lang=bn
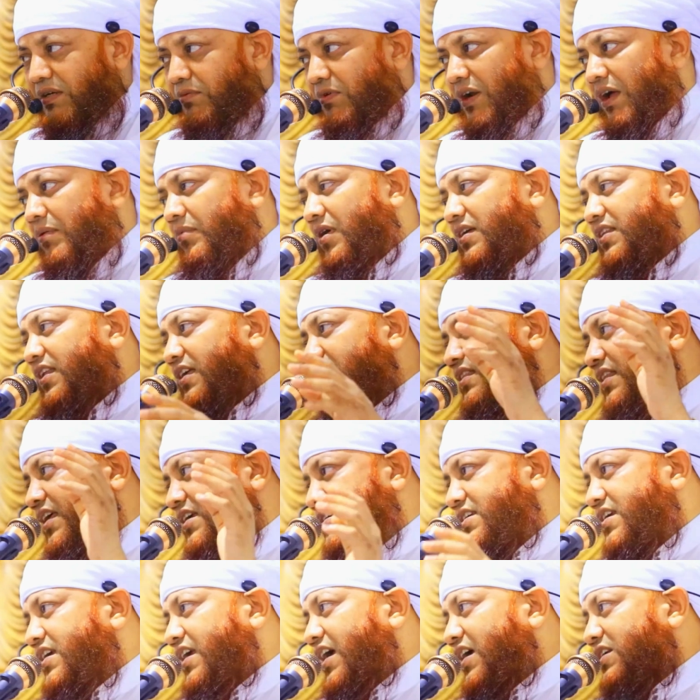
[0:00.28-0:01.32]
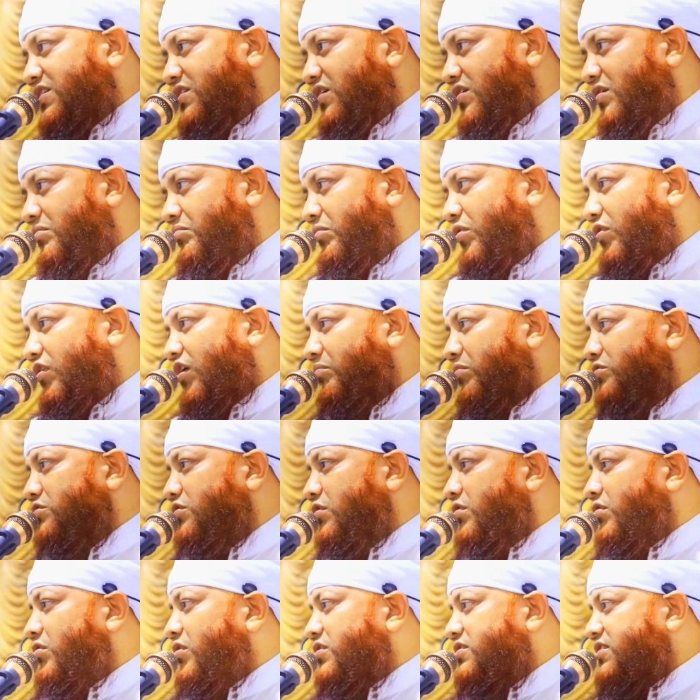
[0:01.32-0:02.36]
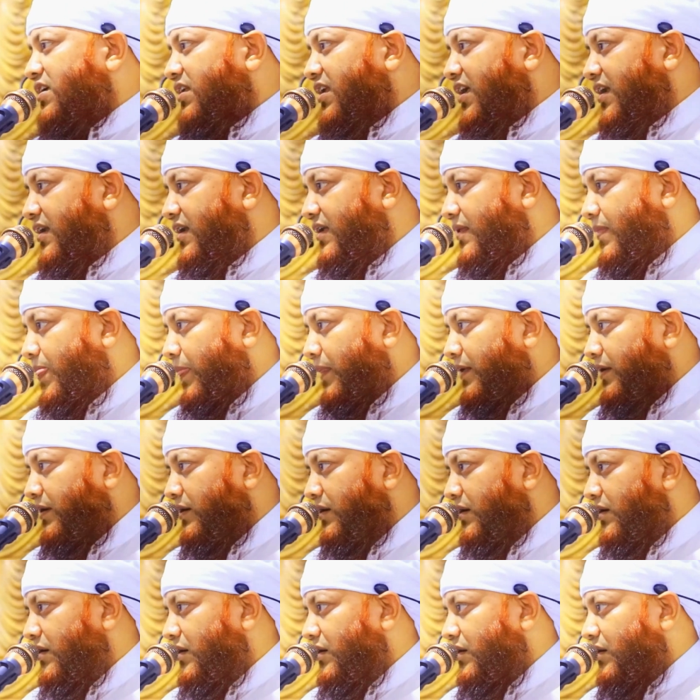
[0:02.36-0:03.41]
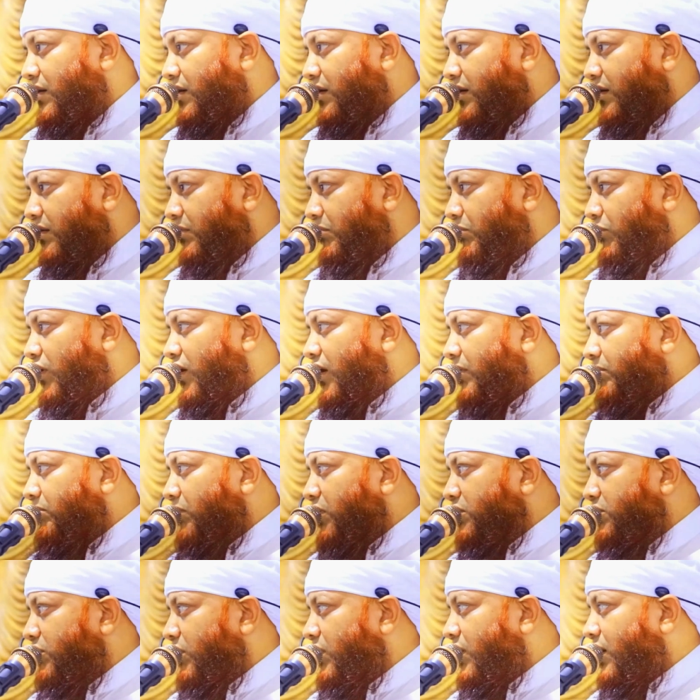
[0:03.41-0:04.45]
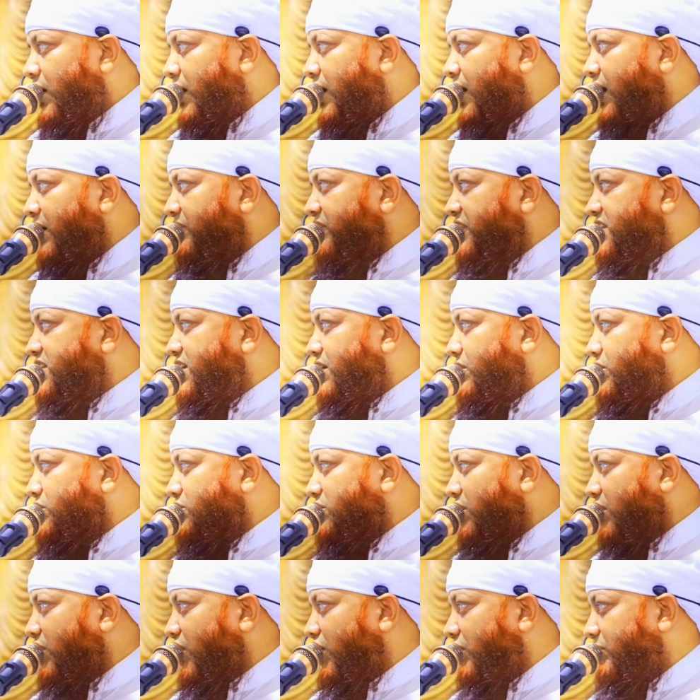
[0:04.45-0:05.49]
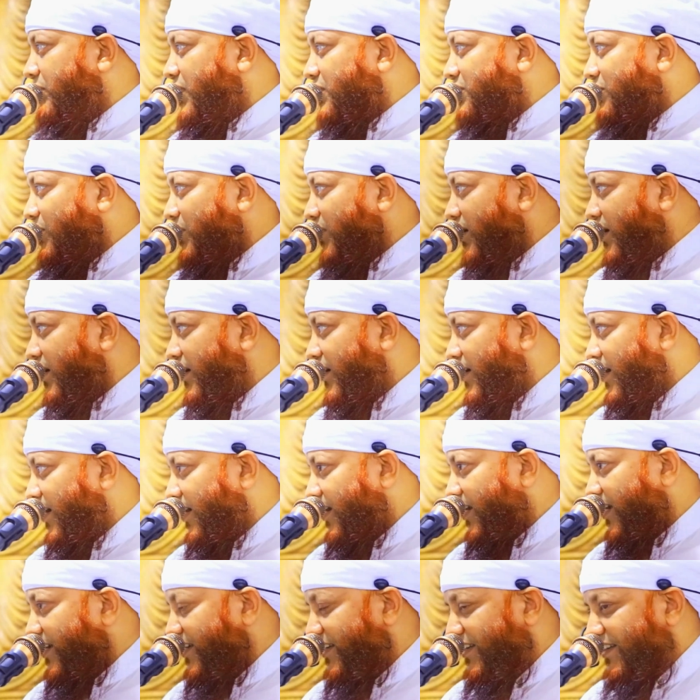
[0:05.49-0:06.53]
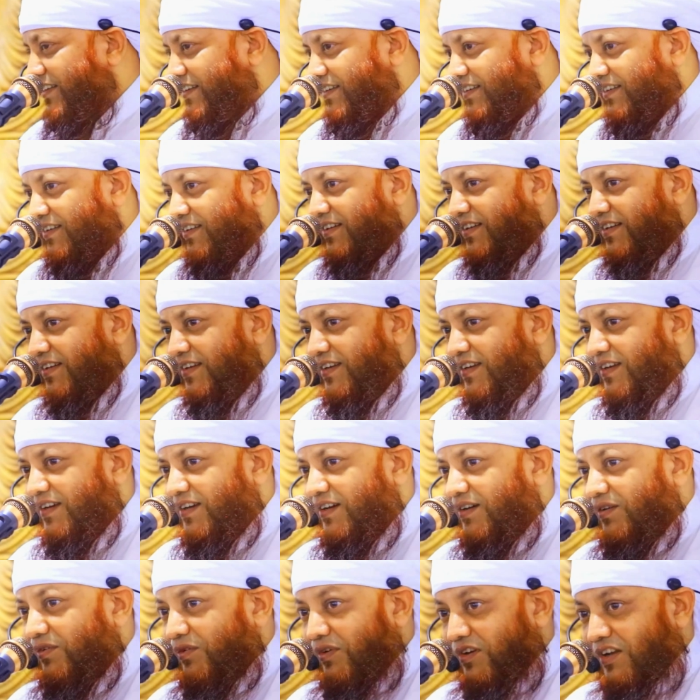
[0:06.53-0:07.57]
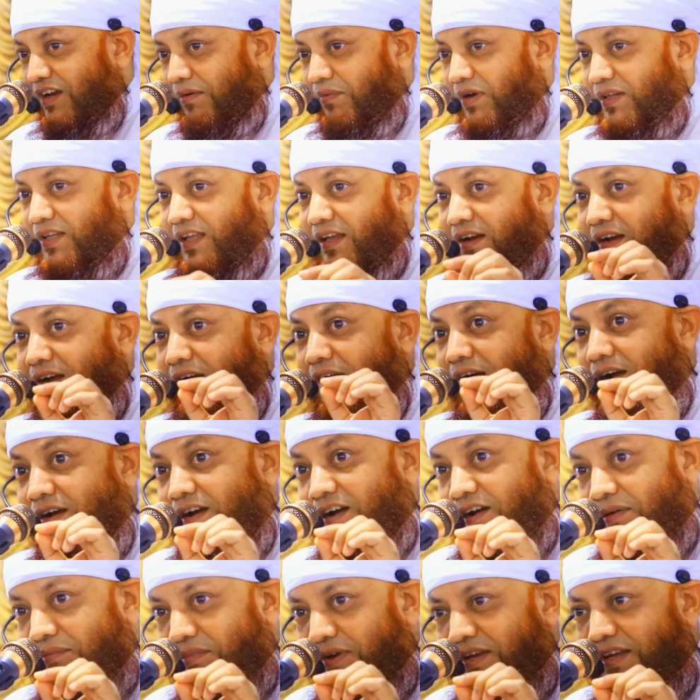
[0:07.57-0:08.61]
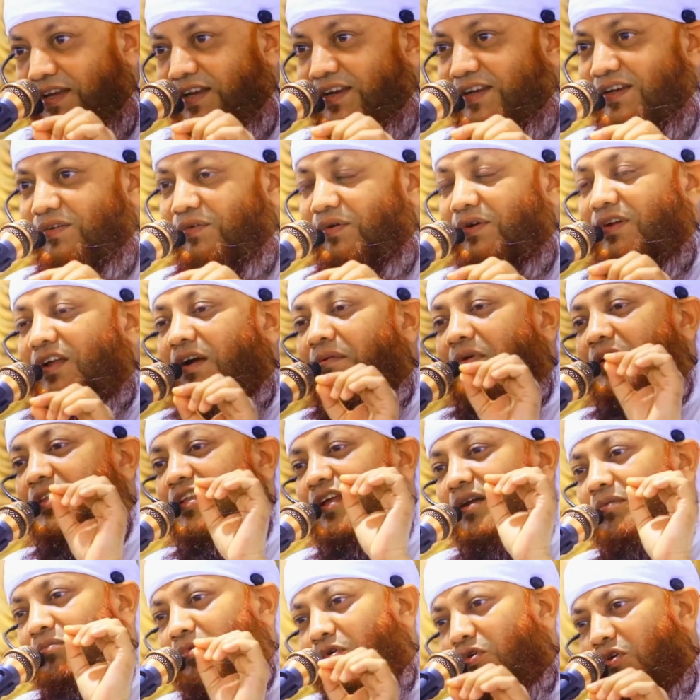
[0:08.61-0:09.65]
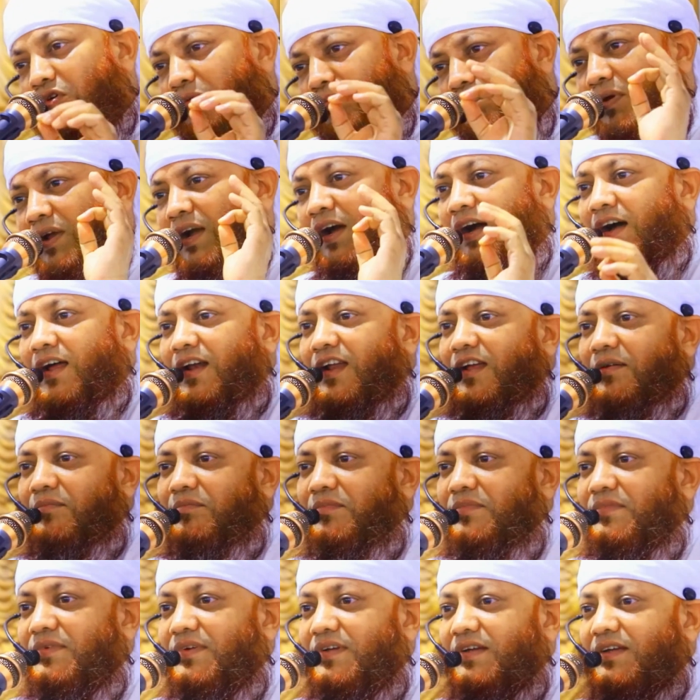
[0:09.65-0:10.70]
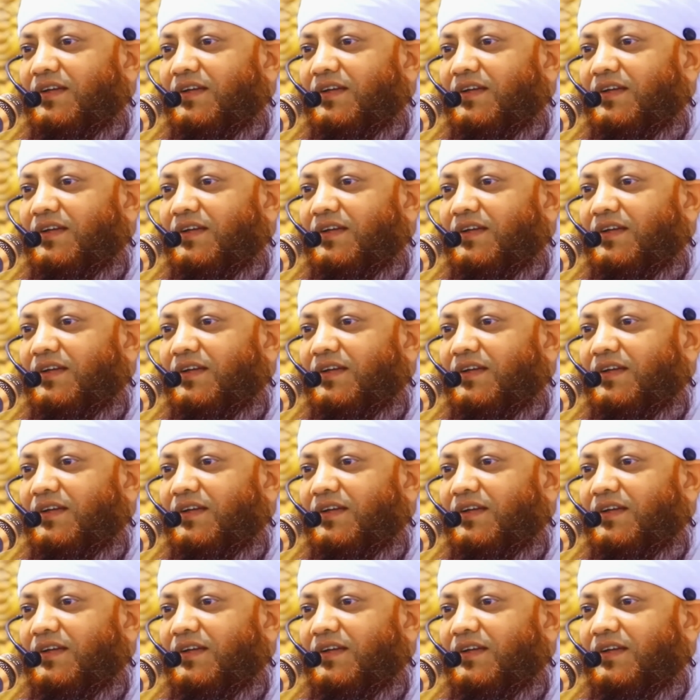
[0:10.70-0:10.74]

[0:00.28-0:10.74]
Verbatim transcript: যেমন আমাদের দেশে একজন বড় বুজুর্গ ছিলেন মোহাম্মদুল্লাহ হাবিজি হুজুর রহমতুল্লাহ আলাই উনি আমাদের আকাবির উনি আমাদের মুরব্বী আলেম